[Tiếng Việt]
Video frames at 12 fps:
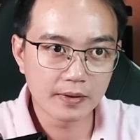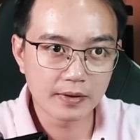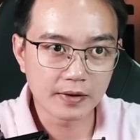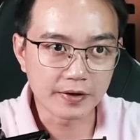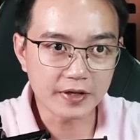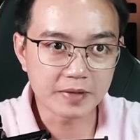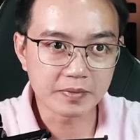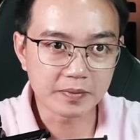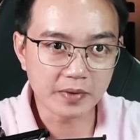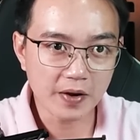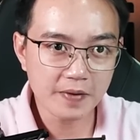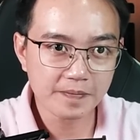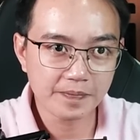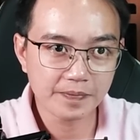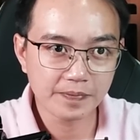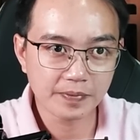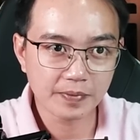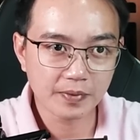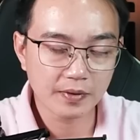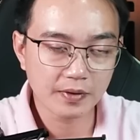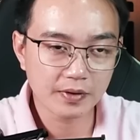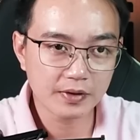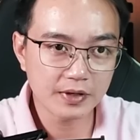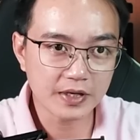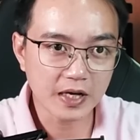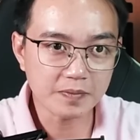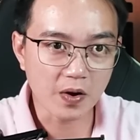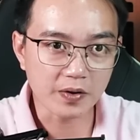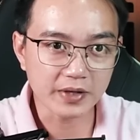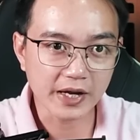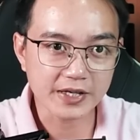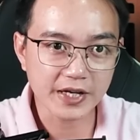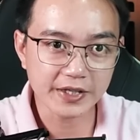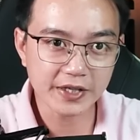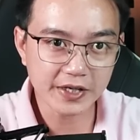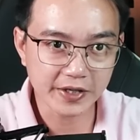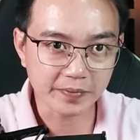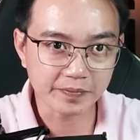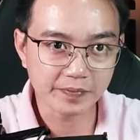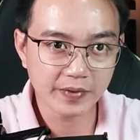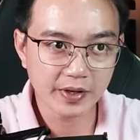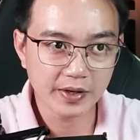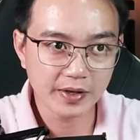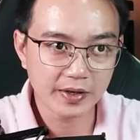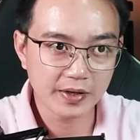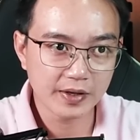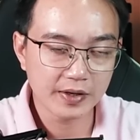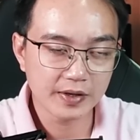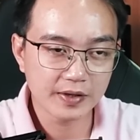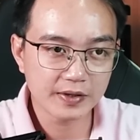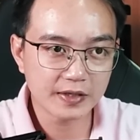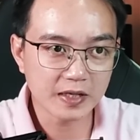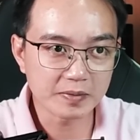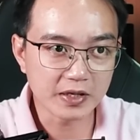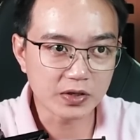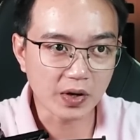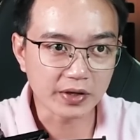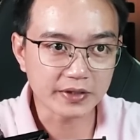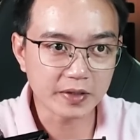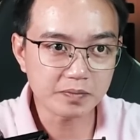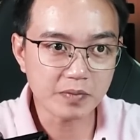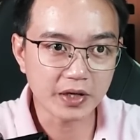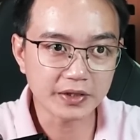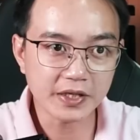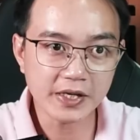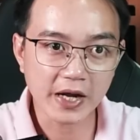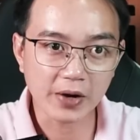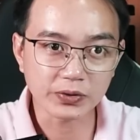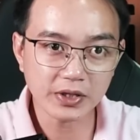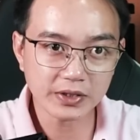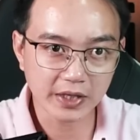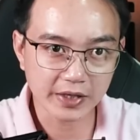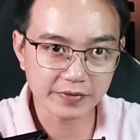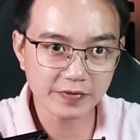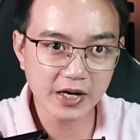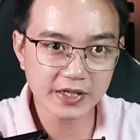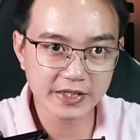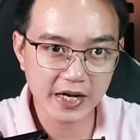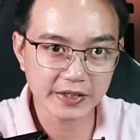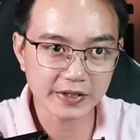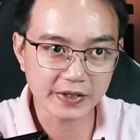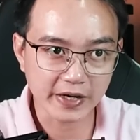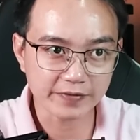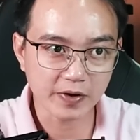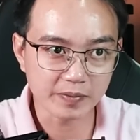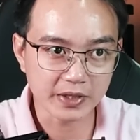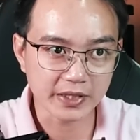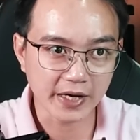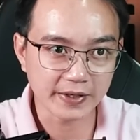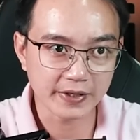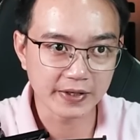Nửa đêm hôm đó, khi cả bọn đang say giấc nồng, thì bị choàng tỉnh bởi tiếng gào thất thanh phát ra từ căn phòng bên cạnh.